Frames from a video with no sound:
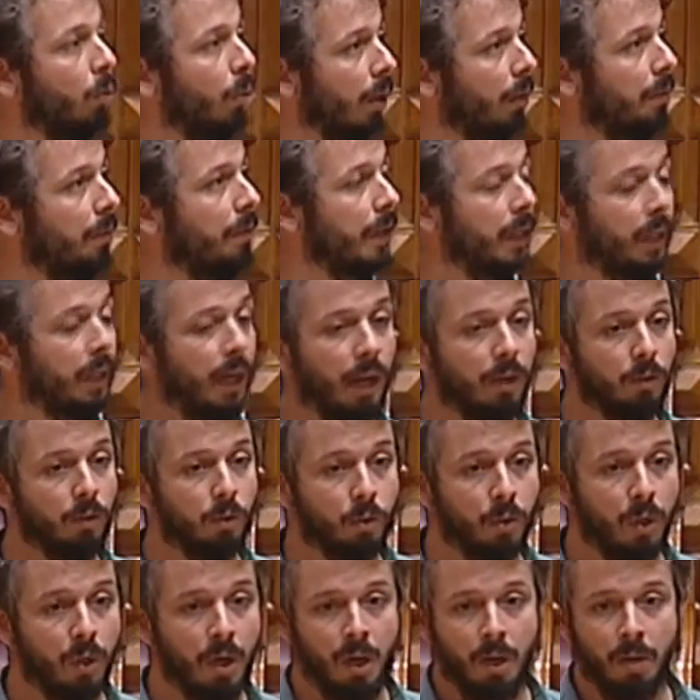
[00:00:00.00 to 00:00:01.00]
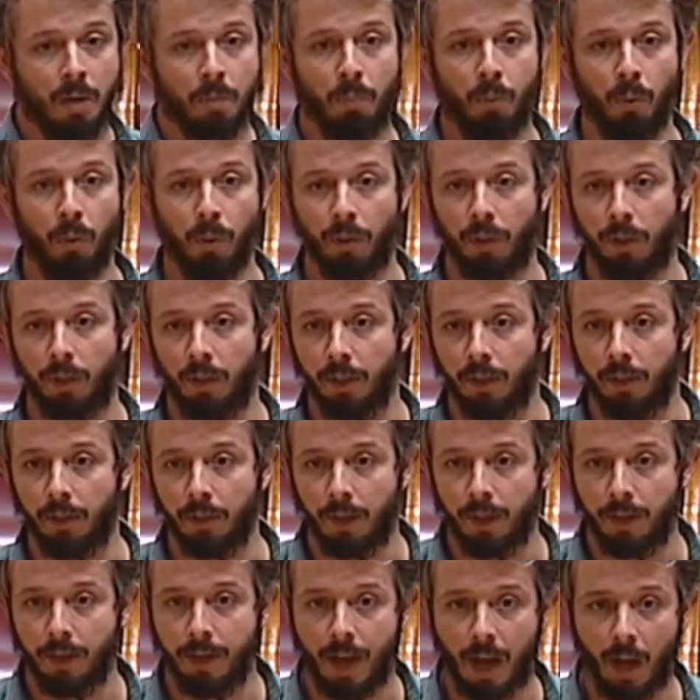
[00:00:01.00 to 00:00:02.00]
requalificados,
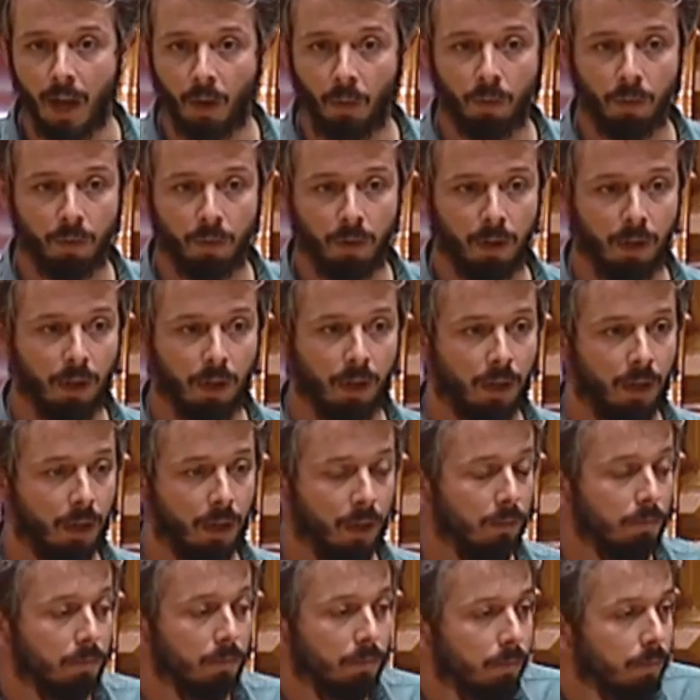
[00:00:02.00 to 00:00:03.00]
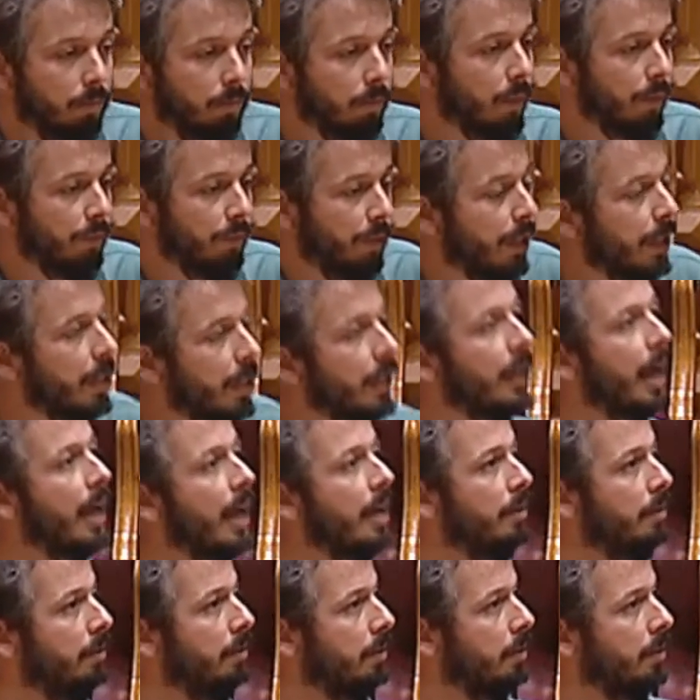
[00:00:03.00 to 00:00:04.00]
porque não, eh, eh, enfim,
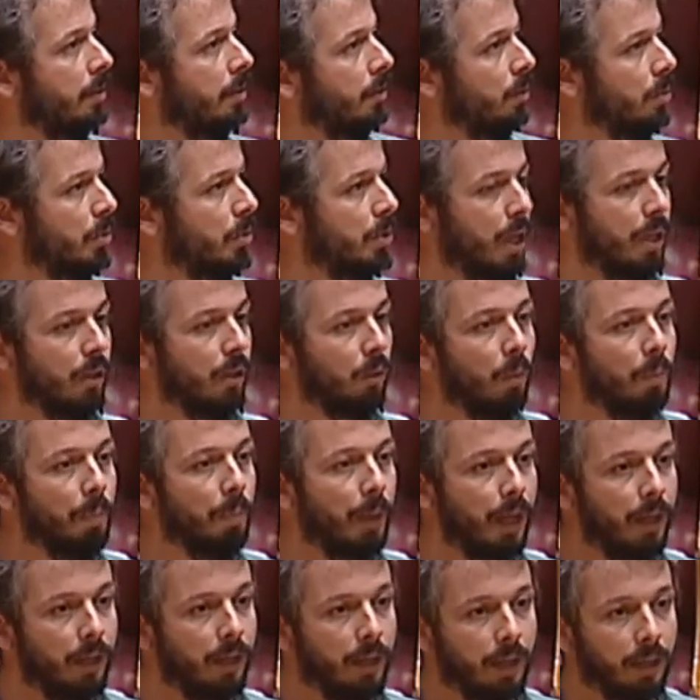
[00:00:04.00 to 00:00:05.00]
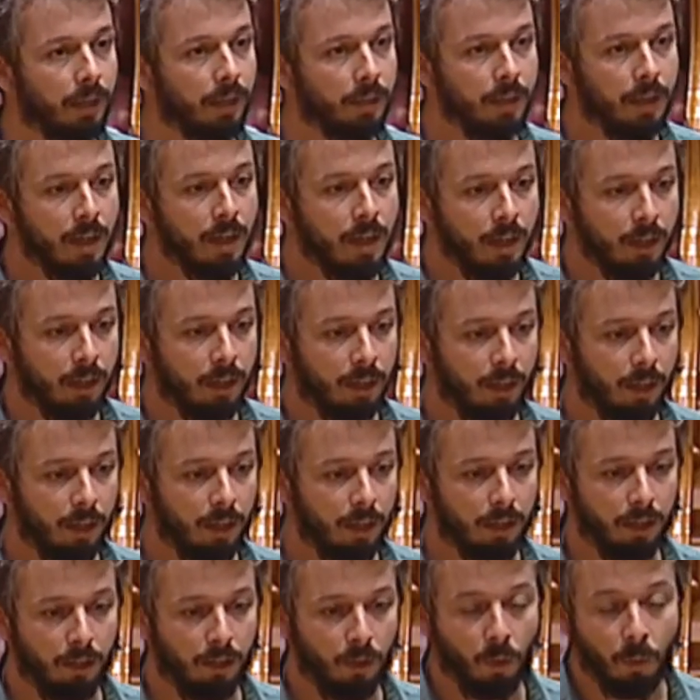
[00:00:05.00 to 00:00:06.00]
ninguém consegue compreender
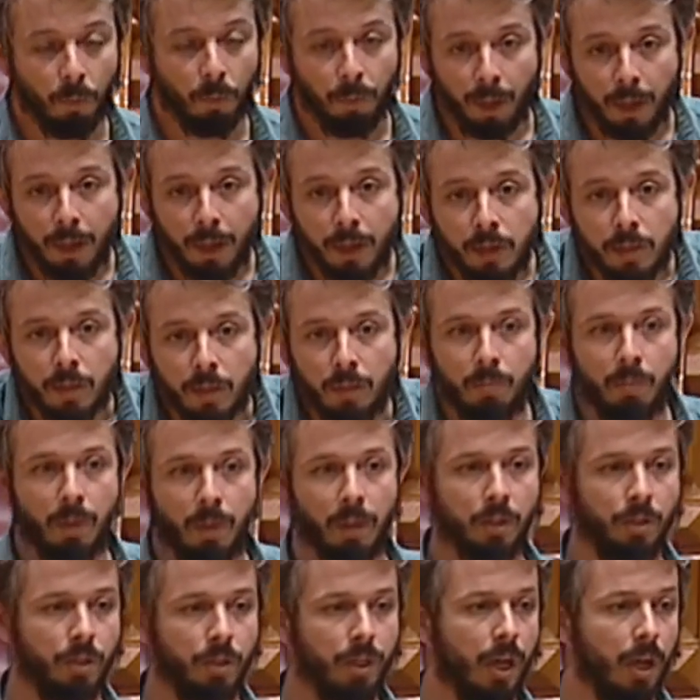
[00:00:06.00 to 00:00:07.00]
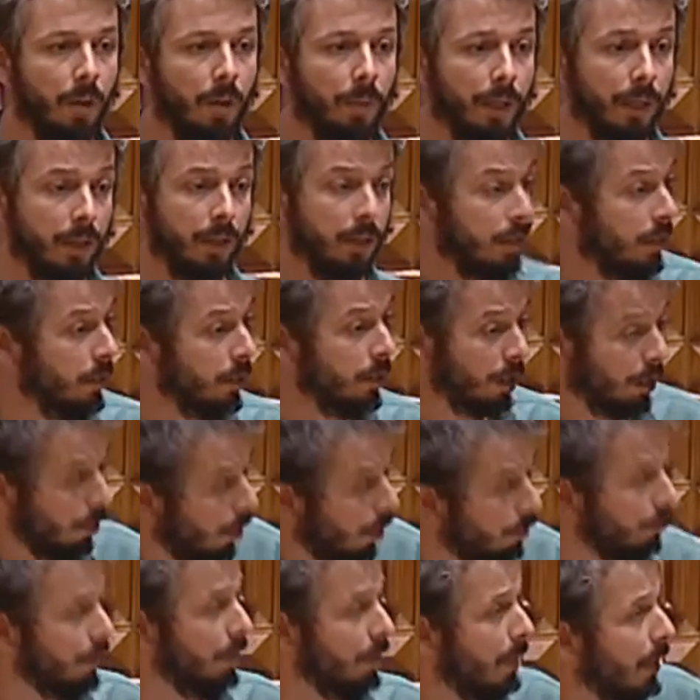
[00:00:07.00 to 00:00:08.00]
que num país e numa região em que existem,
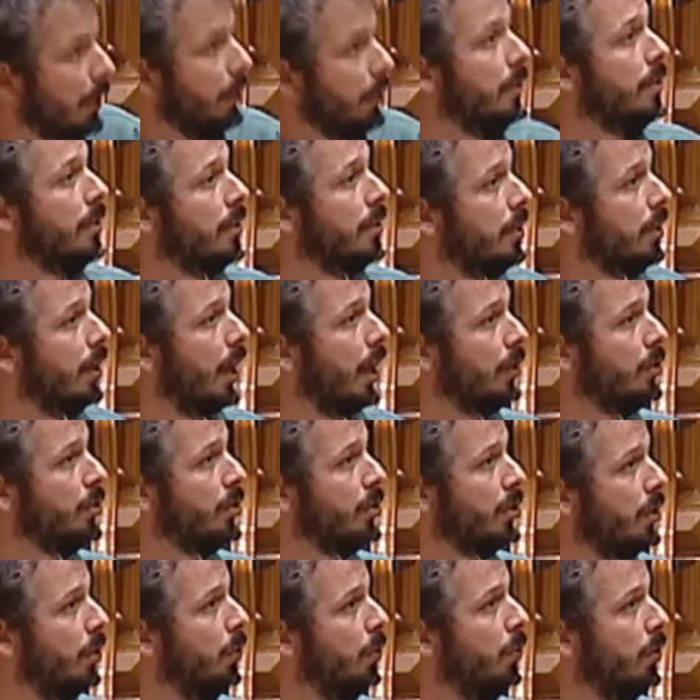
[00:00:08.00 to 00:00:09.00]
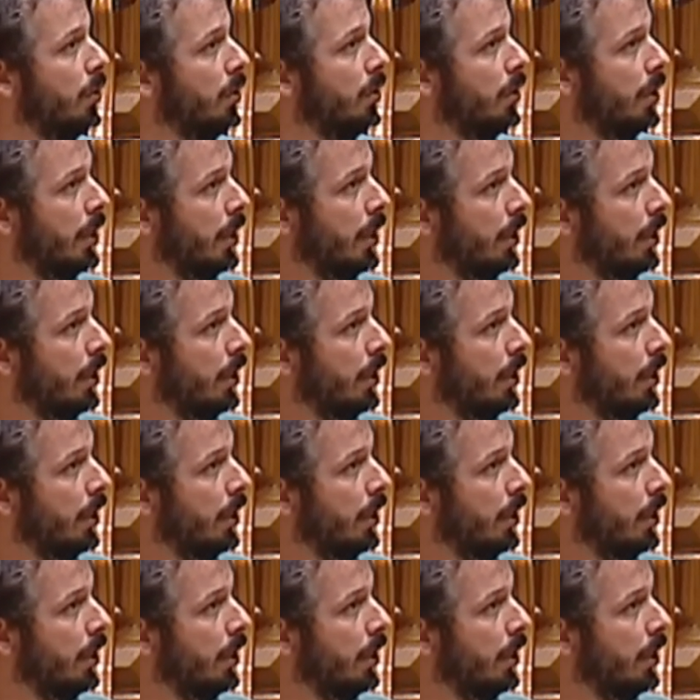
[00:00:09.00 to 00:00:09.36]
obviamente, necessidades de saúde,